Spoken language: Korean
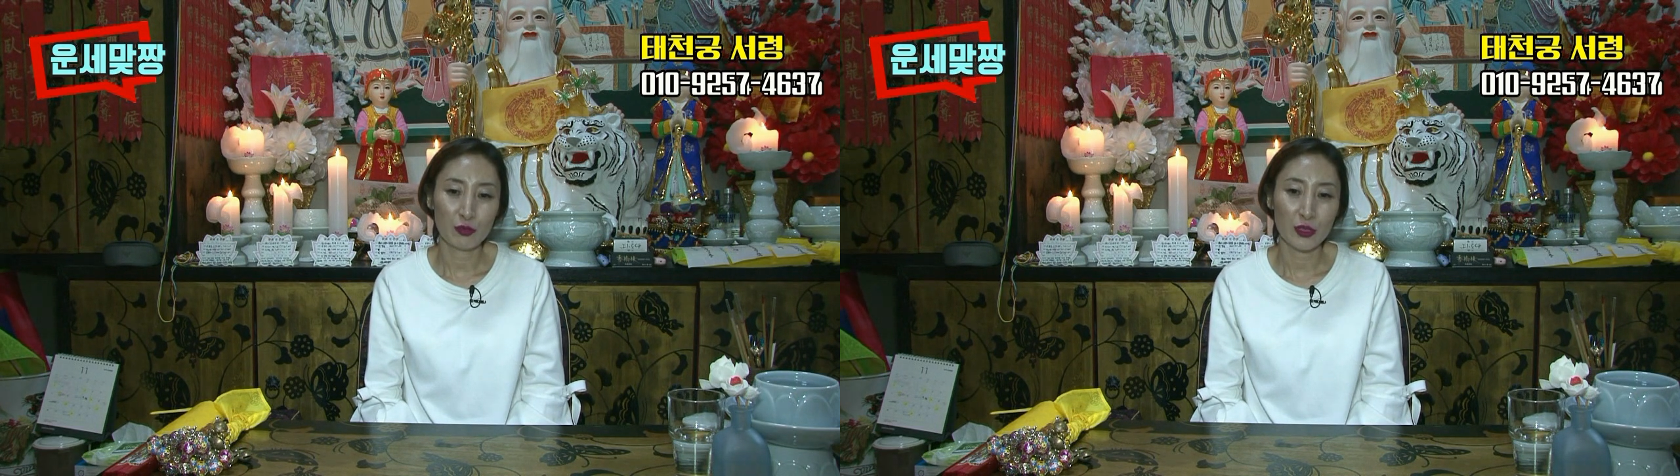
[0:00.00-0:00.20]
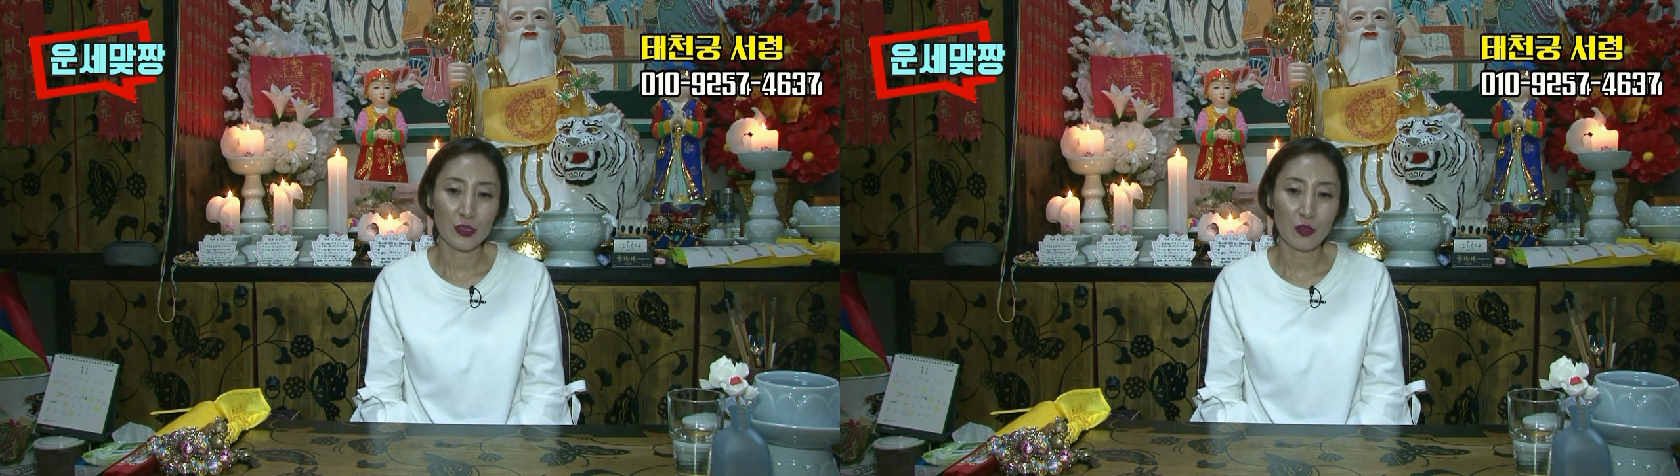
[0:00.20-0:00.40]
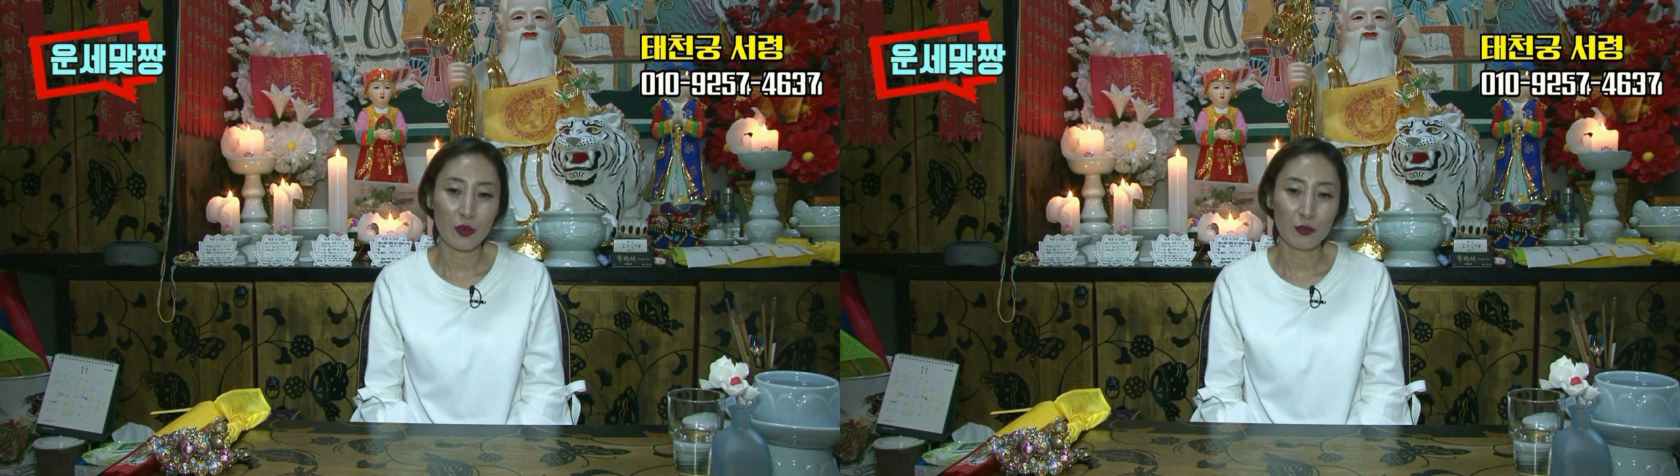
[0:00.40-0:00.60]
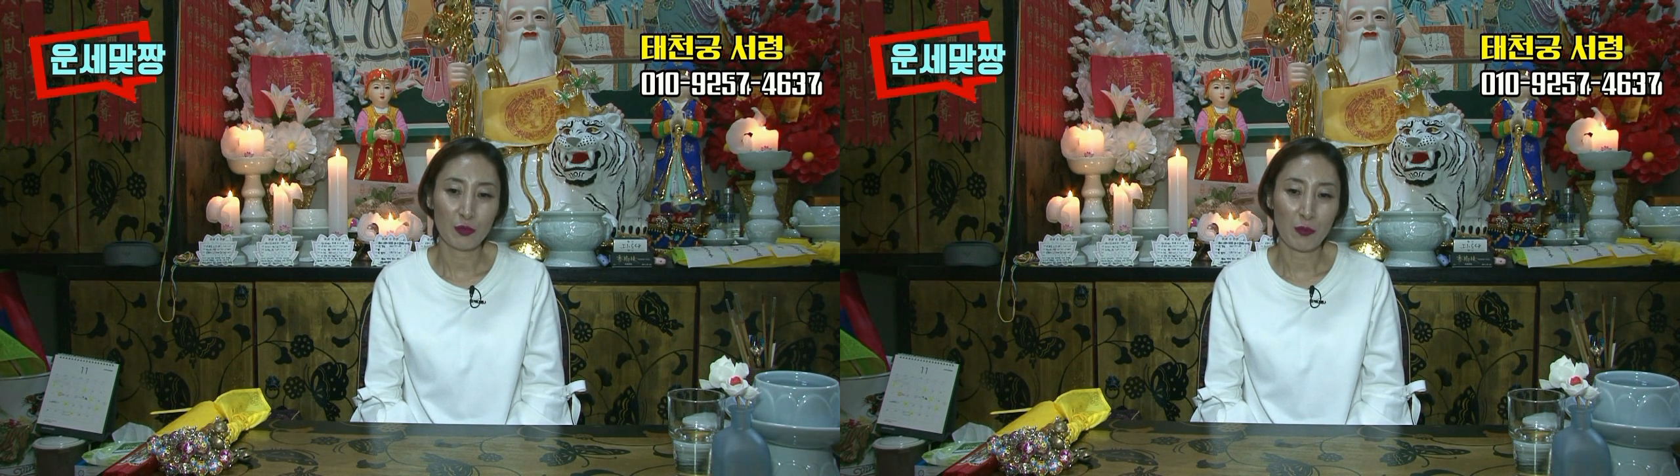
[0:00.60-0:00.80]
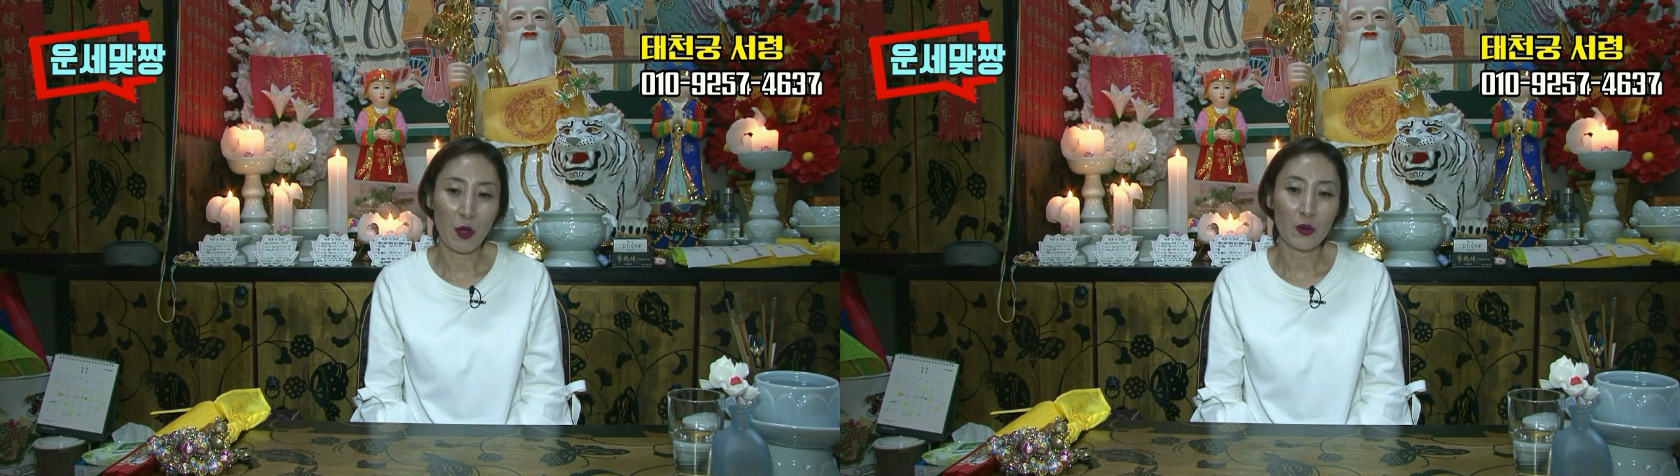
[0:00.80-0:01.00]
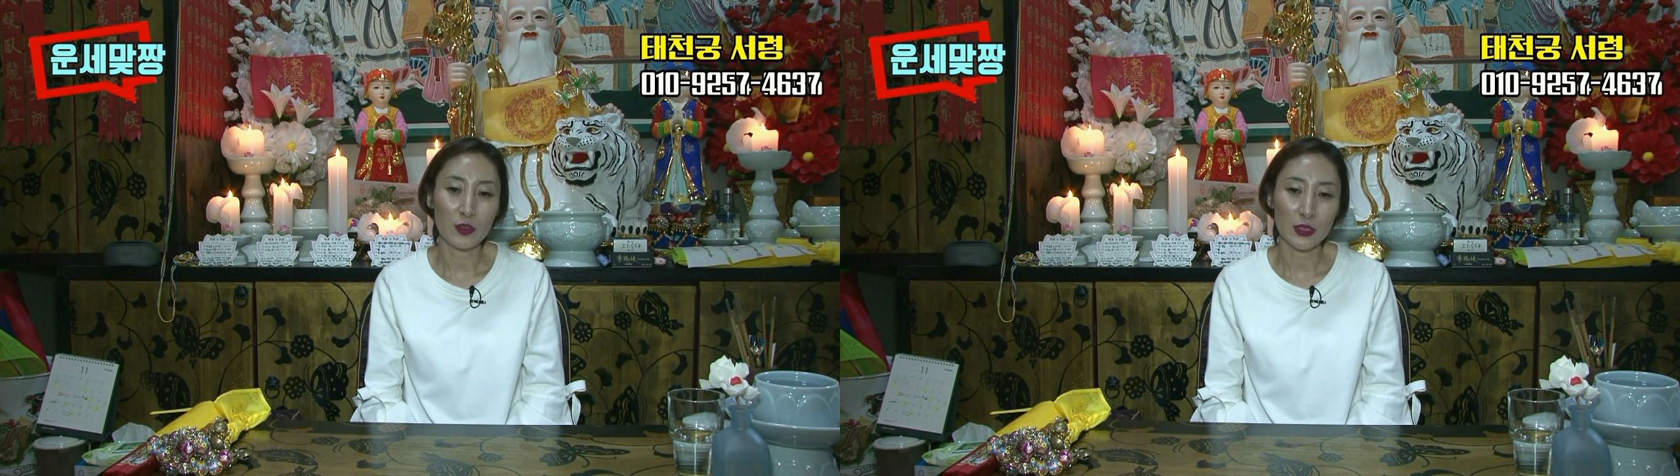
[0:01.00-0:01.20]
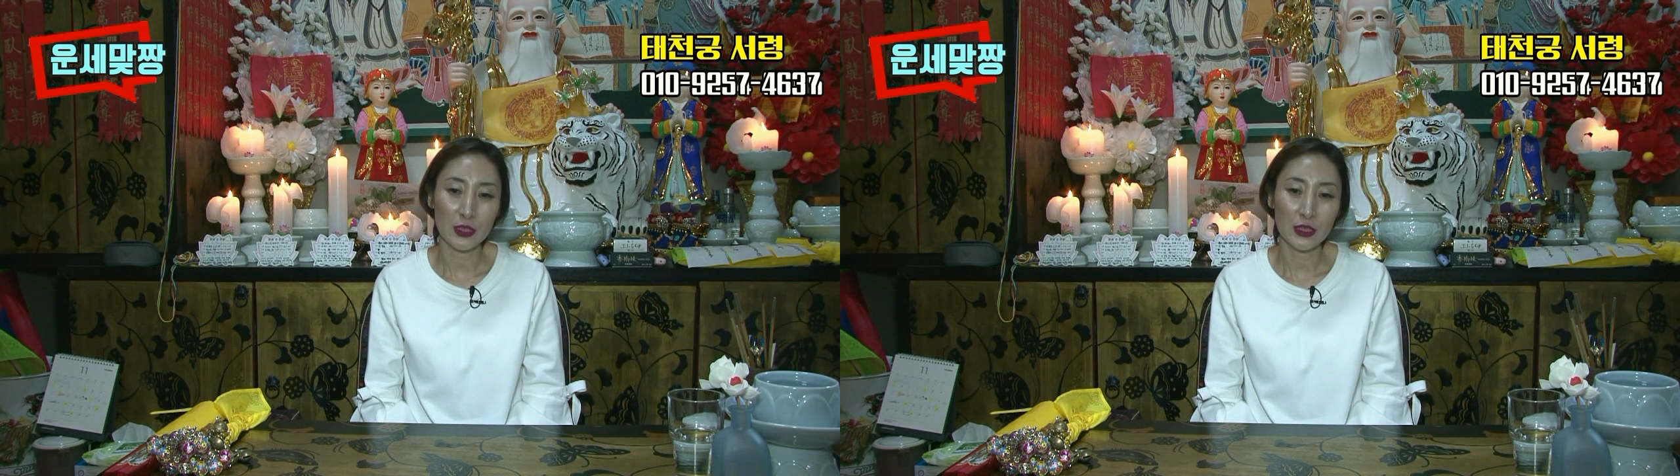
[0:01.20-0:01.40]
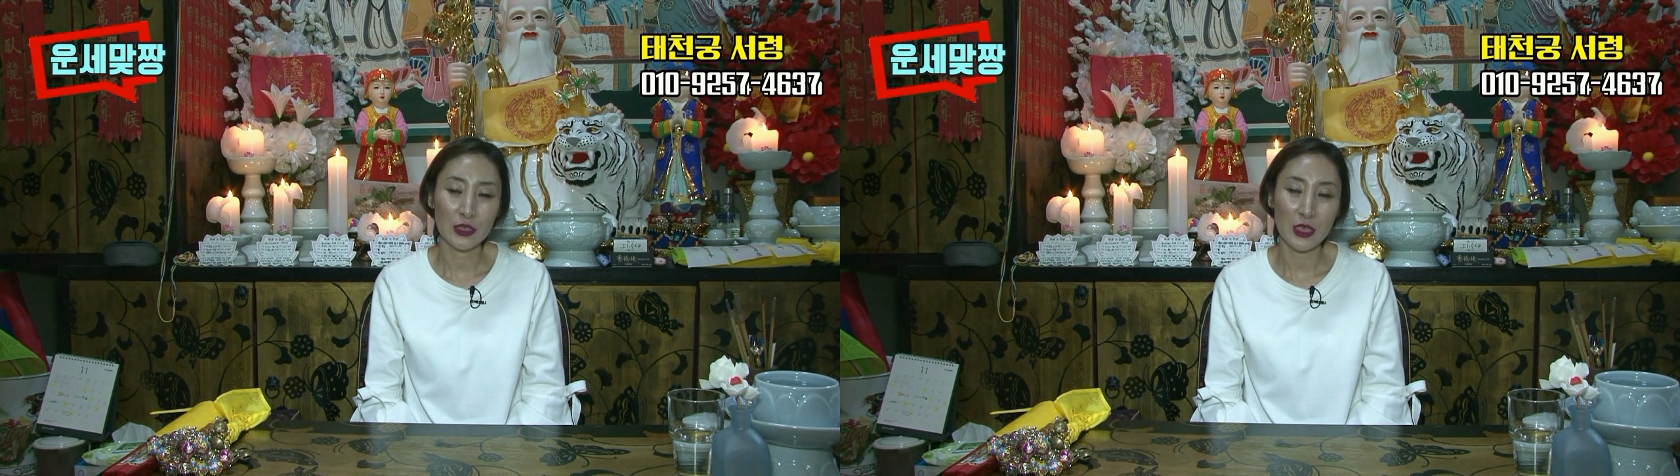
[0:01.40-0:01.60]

불에서 벌어지는